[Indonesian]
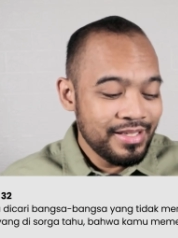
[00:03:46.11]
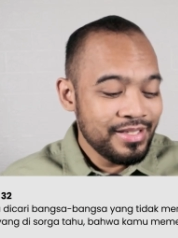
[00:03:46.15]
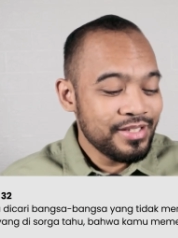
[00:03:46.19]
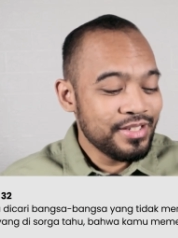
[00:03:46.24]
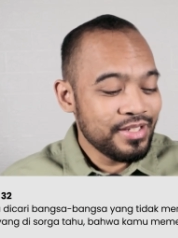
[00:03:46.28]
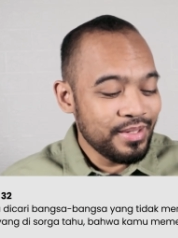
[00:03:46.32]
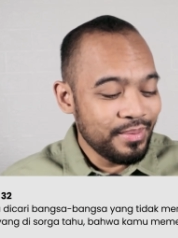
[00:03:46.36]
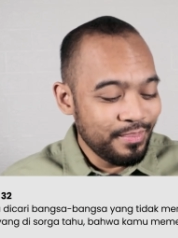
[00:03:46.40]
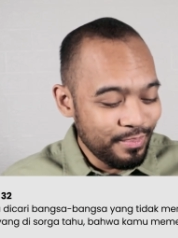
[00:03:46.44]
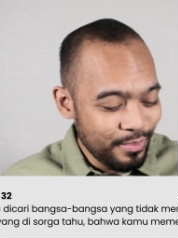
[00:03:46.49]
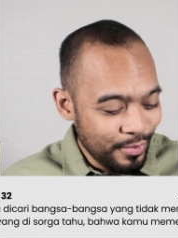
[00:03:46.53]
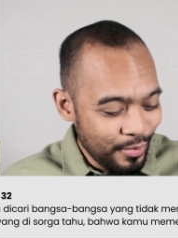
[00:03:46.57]

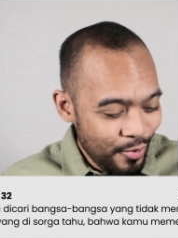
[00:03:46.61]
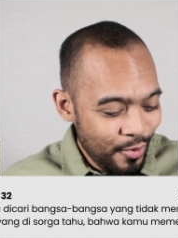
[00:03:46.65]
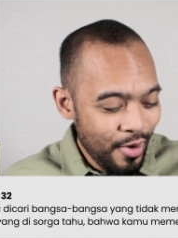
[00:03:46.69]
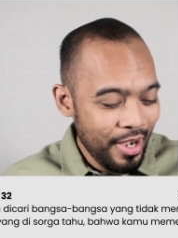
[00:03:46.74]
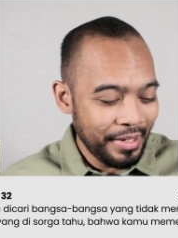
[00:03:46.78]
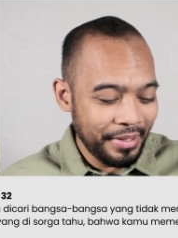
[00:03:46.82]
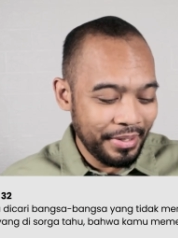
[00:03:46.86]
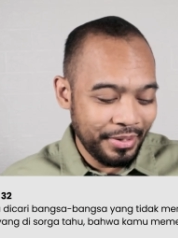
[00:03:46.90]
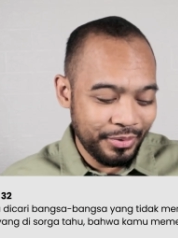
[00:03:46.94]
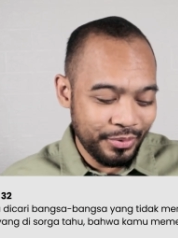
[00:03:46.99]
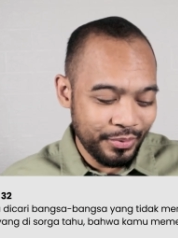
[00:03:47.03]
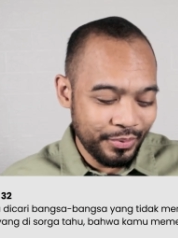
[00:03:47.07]

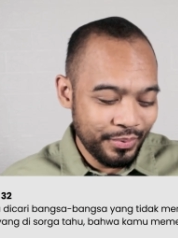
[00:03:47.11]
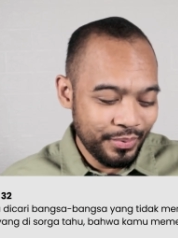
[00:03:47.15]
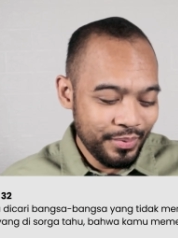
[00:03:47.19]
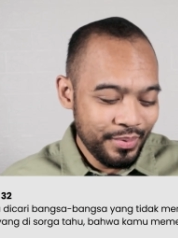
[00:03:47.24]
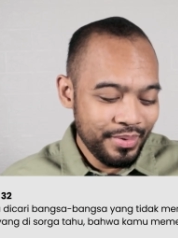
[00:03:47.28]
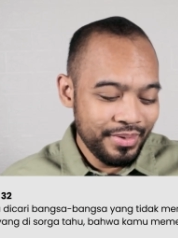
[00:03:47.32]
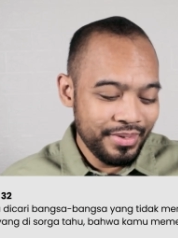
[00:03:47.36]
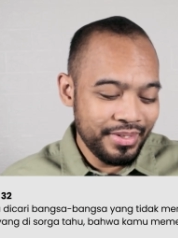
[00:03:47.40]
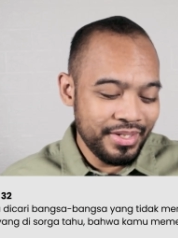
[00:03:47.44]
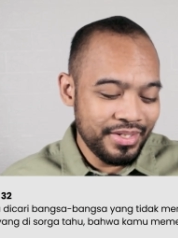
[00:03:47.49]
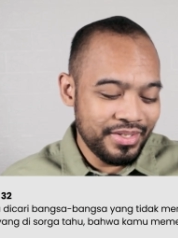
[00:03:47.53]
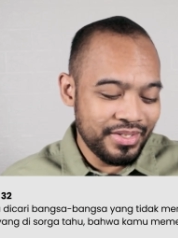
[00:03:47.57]
Semua itu
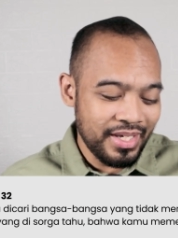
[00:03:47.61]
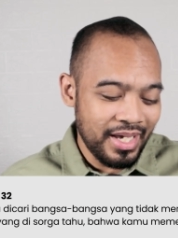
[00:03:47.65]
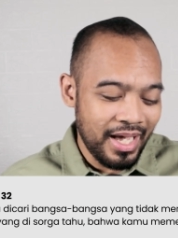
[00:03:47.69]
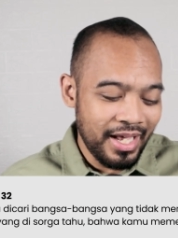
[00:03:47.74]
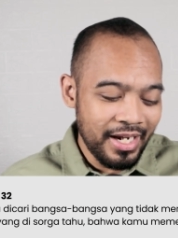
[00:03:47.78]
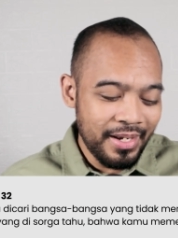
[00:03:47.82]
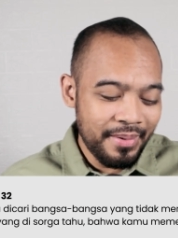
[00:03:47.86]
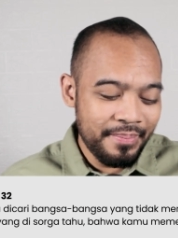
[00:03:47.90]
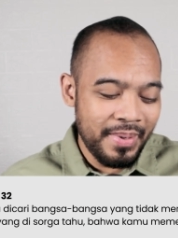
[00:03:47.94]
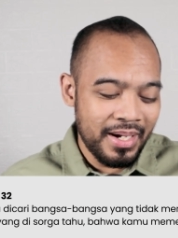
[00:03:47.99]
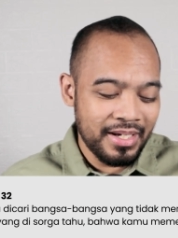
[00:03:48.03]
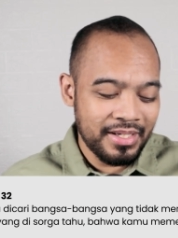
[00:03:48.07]

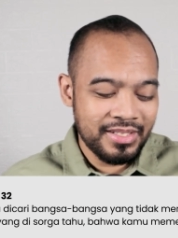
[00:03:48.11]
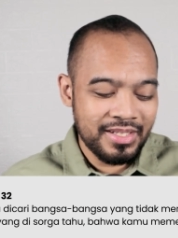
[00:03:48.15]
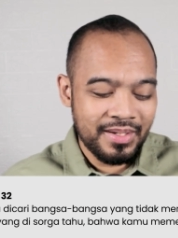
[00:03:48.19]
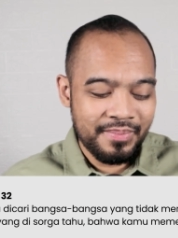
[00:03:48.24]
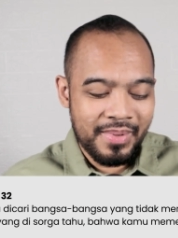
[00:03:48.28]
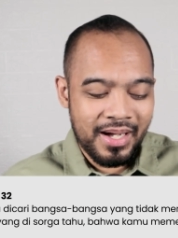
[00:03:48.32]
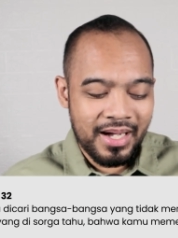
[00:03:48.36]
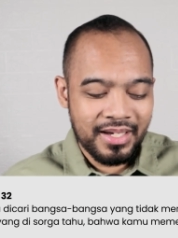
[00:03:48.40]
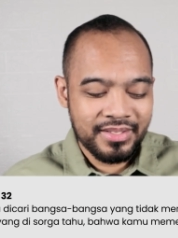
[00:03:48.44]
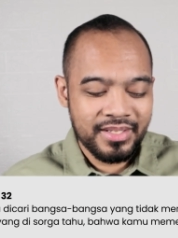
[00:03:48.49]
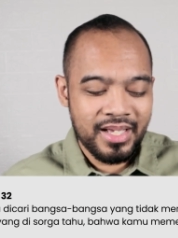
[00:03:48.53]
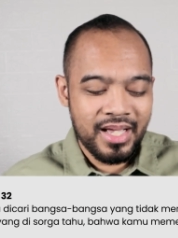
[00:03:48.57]
dicari
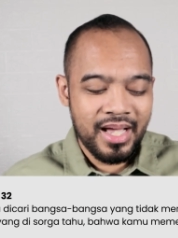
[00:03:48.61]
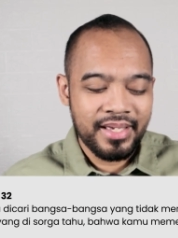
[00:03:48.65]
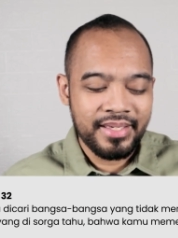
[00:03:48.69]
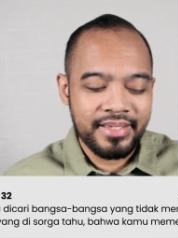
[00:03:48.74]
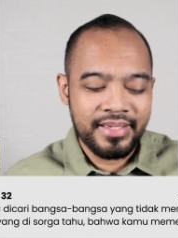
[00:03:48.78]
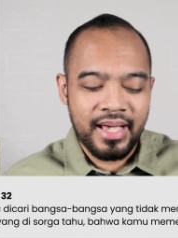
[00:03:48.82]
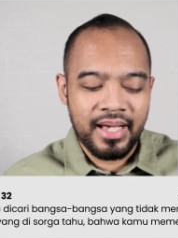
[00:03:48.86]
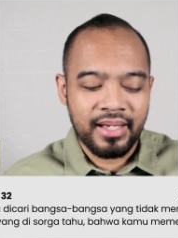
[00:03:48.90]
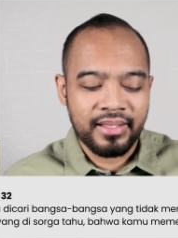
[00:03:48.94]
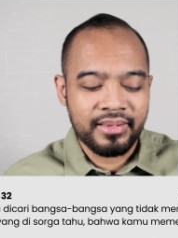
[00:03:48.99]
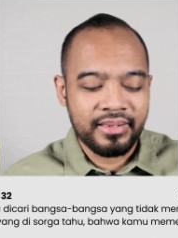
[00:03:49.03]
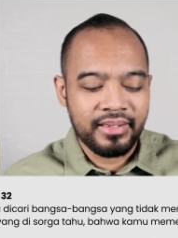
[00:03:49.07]
bangsa-bangsa
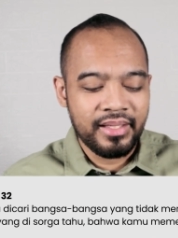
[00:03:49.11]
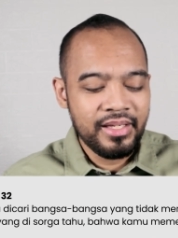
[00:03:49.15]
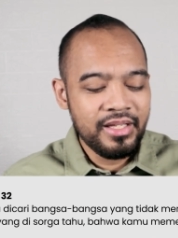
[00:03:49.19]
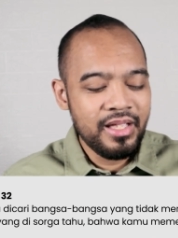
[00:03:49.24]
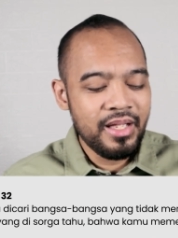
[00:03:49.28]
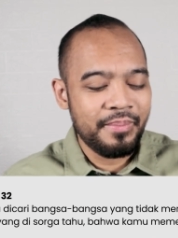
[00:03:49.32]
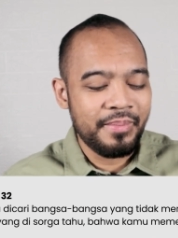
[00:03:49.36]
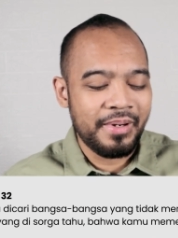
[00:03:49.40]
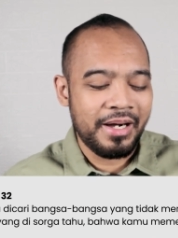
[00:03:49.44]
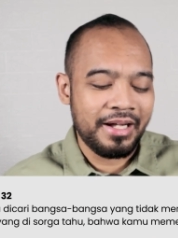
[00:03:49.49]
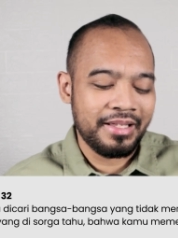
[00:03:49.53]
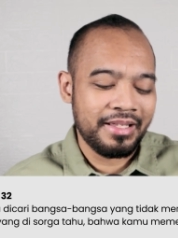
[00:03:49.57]
yang
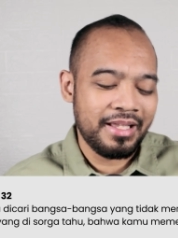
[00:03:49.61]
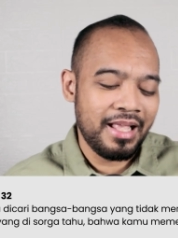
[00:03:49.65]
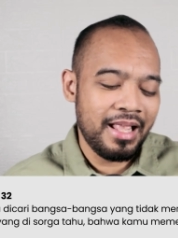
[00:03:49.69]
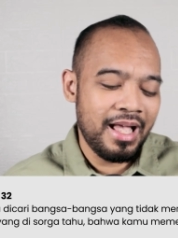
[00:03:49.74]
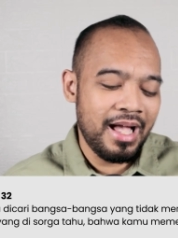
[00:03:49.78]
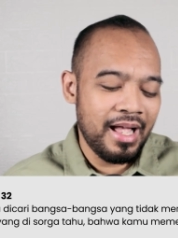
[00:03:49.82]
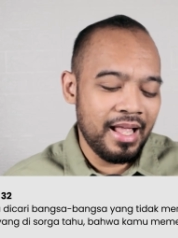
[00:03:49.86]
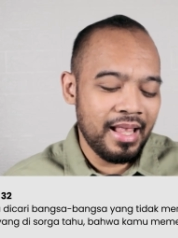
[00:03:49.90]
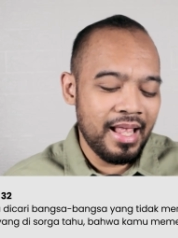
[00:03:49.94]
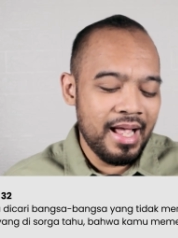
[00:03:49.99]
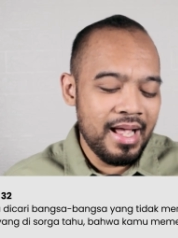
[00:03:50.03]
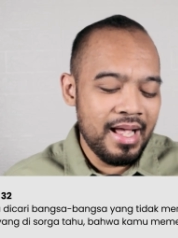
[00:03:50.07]
tidak mengenal
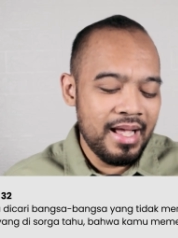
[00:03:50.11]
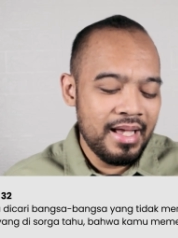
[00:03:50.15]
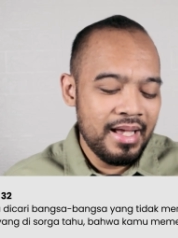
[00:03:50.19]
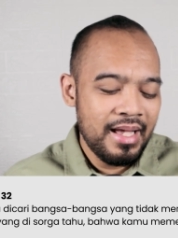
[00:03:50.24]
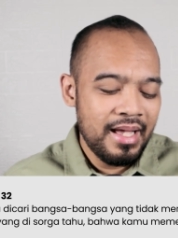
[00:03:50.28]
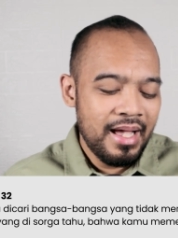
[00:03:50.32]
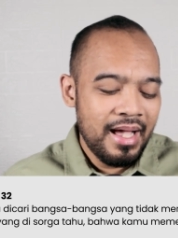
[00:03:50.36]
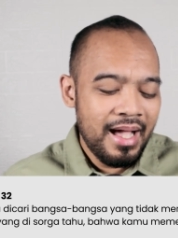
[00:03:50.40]
Allah,